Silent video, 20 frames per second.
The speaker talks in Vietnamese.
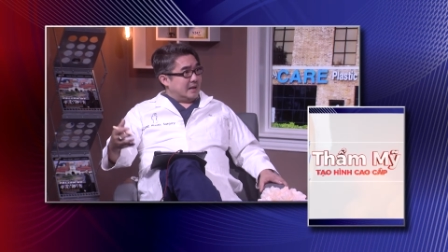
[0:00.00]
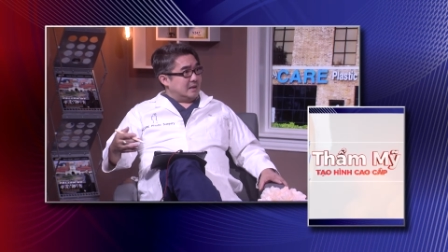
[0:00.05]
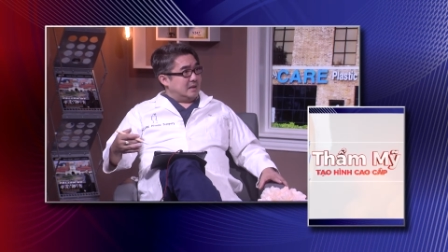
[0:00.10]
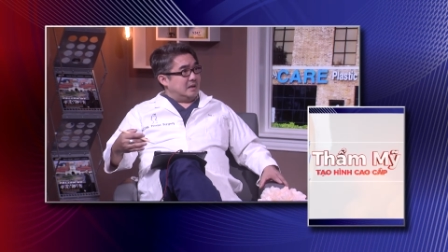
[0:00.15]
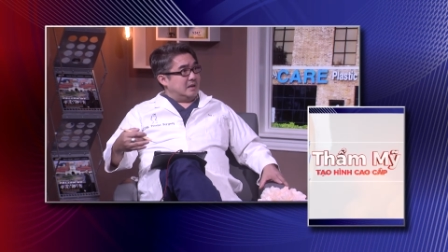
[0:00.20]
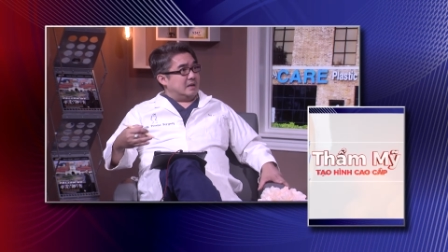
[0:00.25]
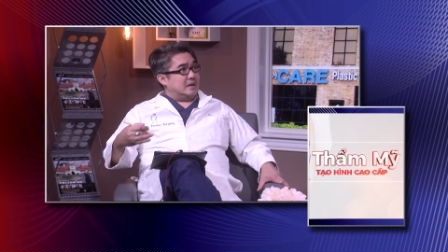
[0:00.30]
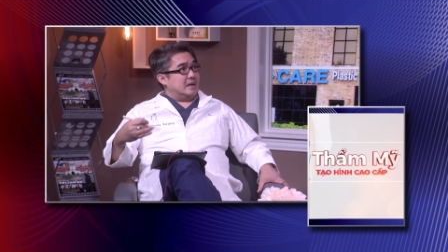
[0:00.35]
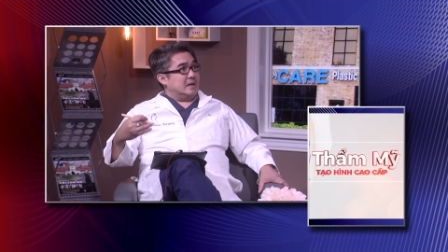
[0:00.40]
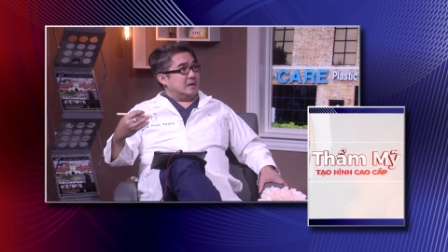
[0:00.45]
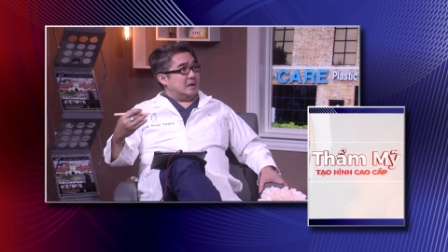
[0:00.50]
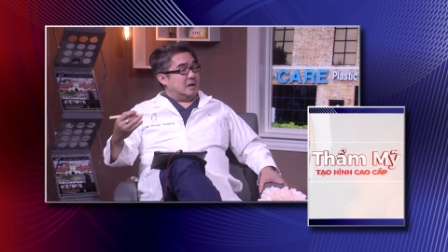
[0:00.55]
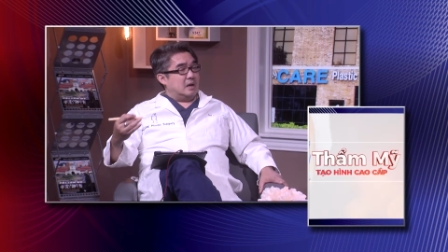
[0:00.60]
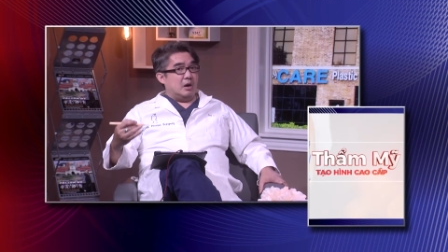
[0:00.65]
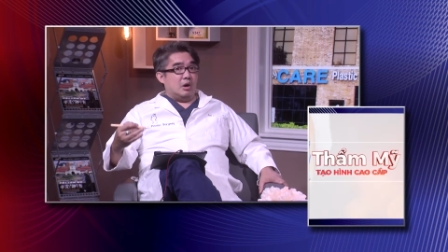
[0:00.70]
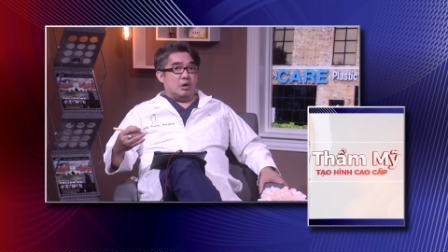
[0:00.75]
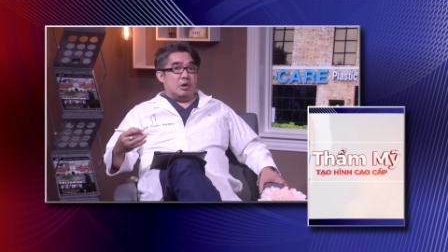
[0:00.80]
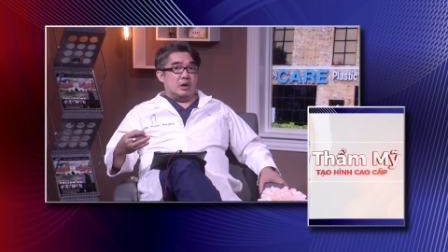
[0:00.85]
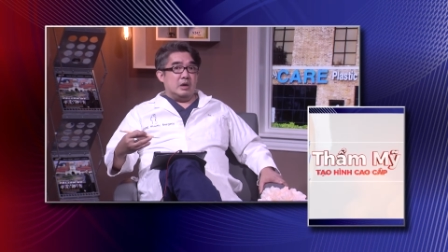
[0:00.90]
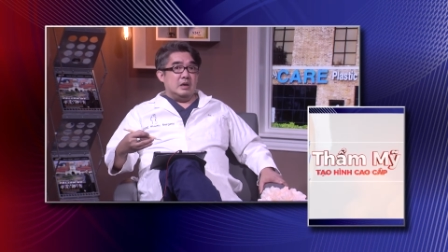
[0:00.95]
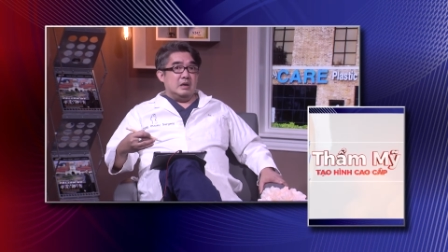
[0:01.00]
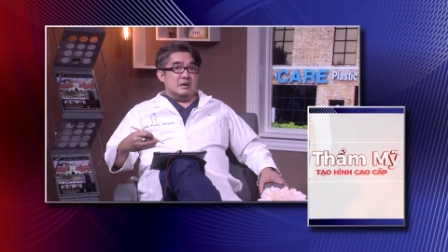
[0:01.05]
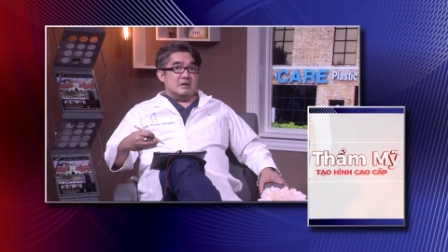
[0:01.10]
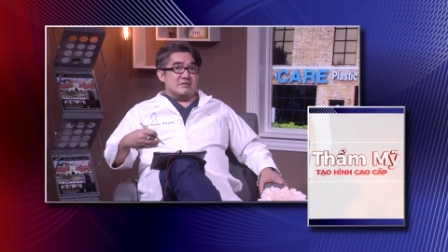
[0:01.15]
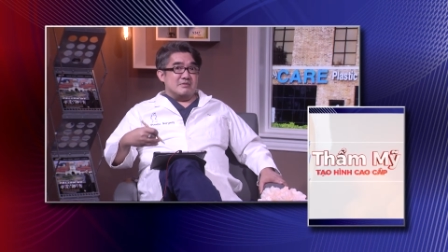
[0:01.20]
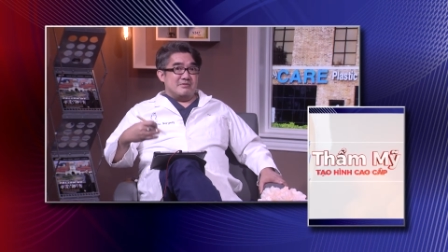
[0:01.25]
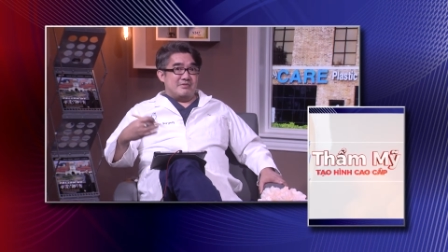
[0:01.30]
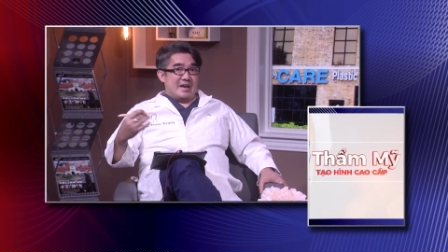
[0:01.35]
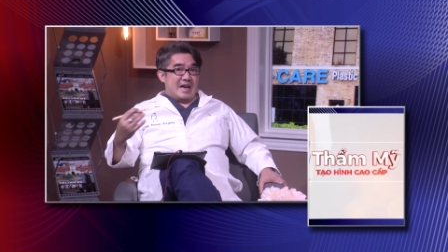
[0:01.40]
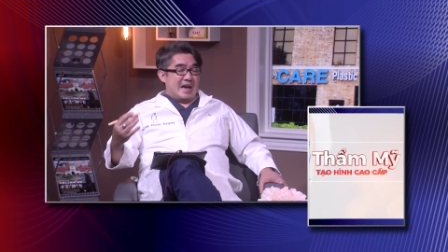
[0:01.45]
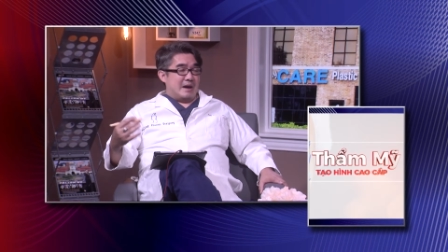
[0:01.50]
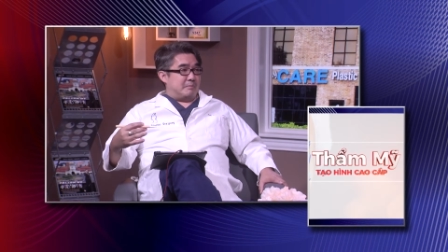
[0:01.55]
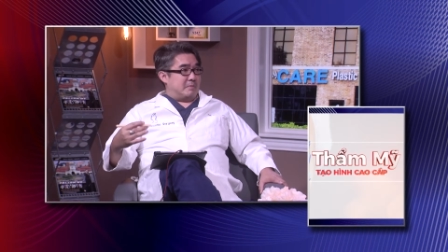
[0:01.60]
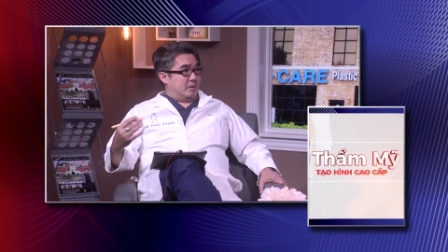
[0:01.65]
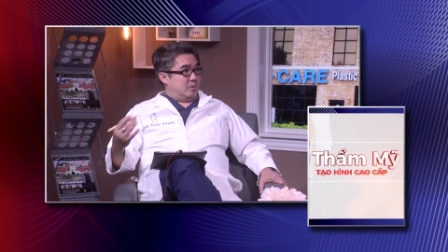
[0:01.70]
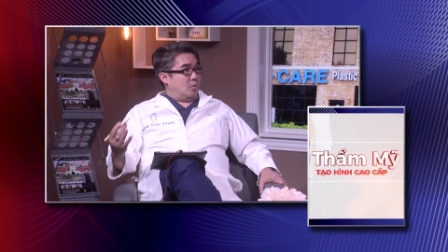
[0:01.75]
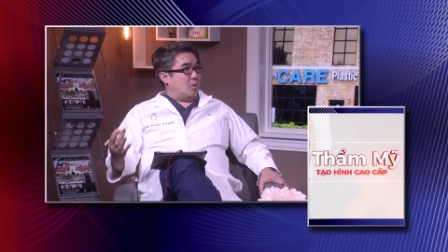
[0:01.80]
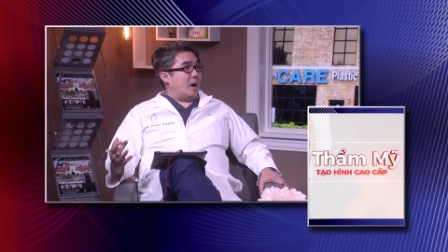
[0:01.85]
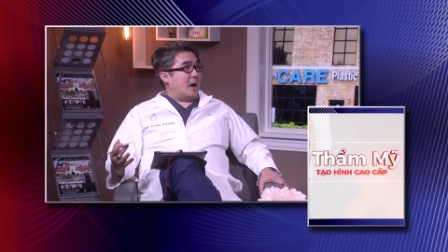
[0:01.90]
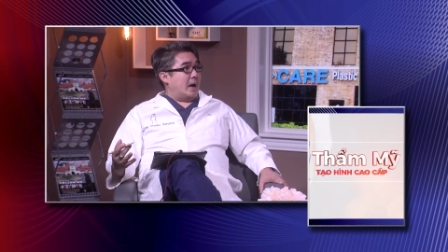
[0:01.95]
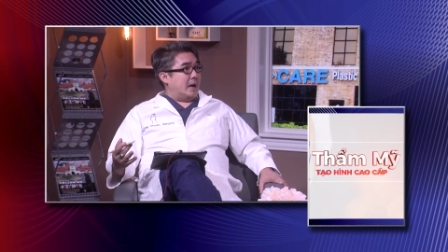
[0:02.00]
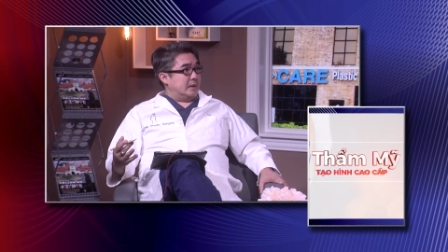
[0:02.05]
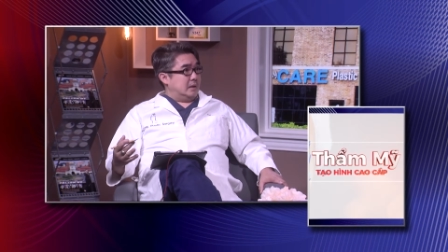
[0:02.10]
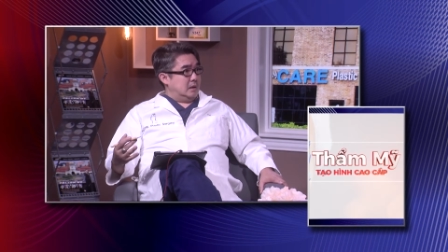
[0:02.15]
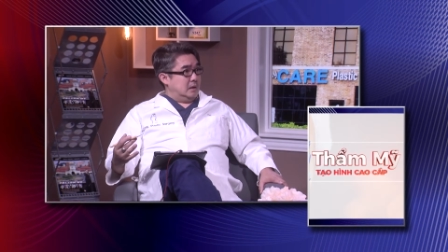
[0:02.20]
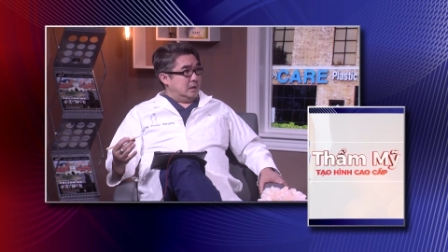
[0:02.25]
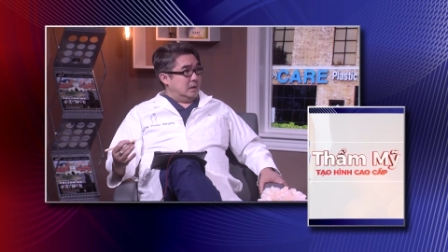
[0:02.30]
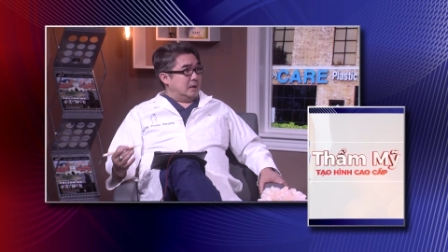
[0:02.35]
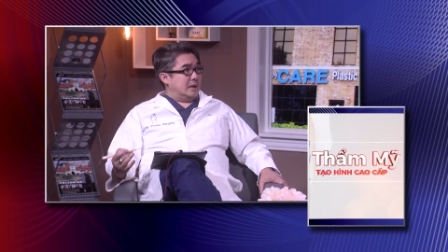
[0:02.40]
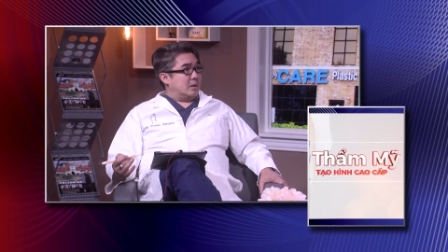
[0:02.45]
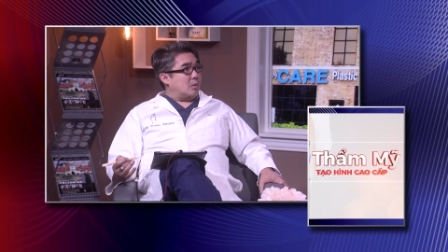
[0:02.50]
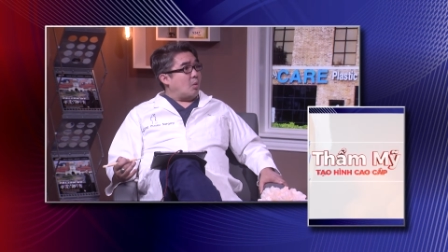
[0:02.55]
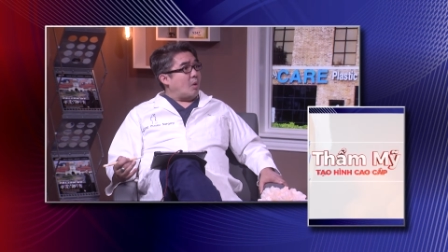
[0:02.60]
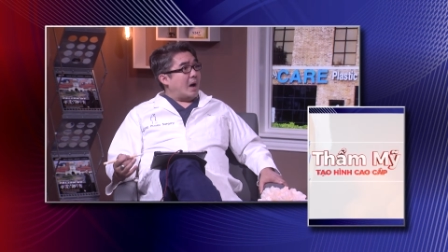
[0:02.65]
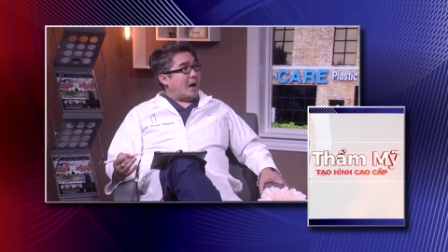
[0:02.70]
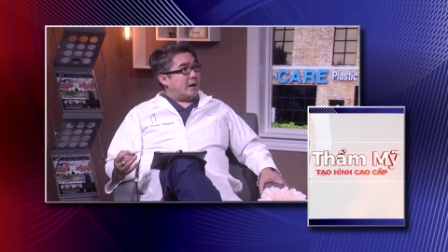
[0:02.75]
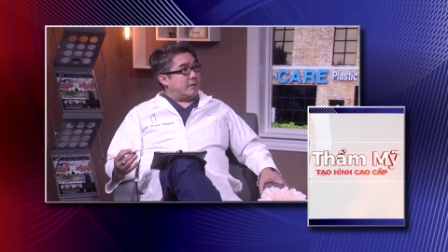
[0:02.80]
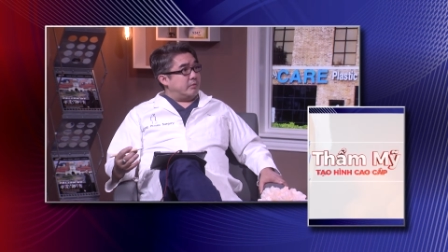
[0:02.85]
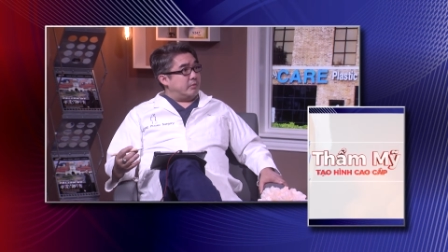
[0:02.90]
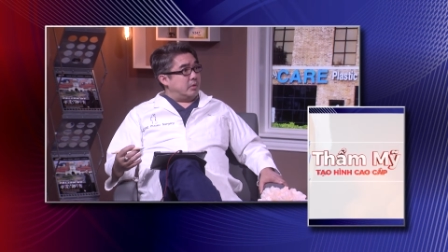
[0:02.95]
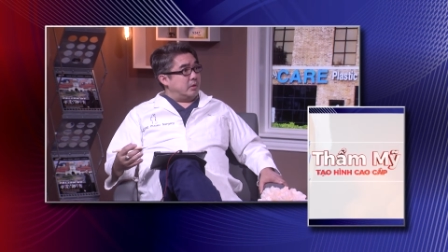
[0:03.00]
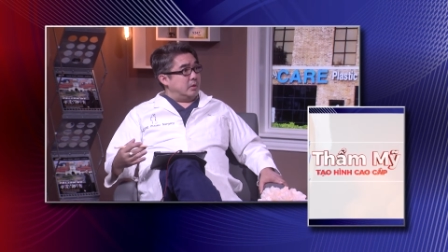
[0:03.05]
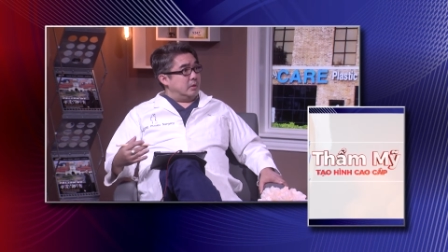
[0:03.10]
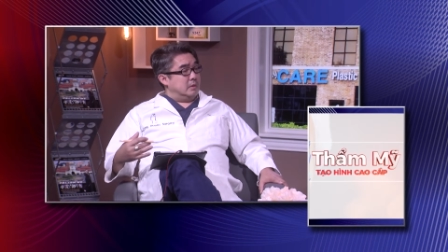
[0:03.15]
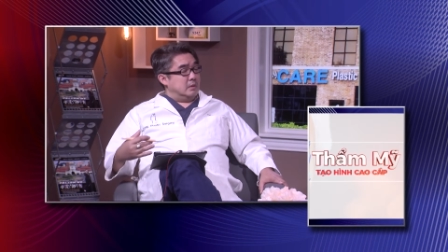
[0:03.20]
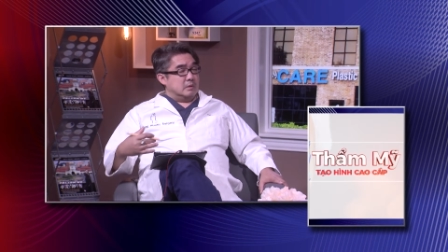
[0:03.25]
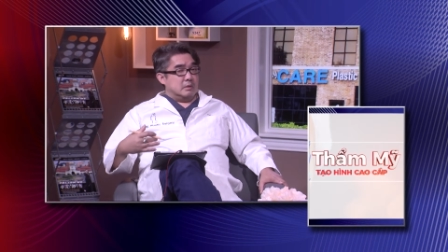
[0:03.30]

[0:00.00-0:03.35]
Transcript: thì cái cơ hội vàng mà qua thì nó đã qua rồi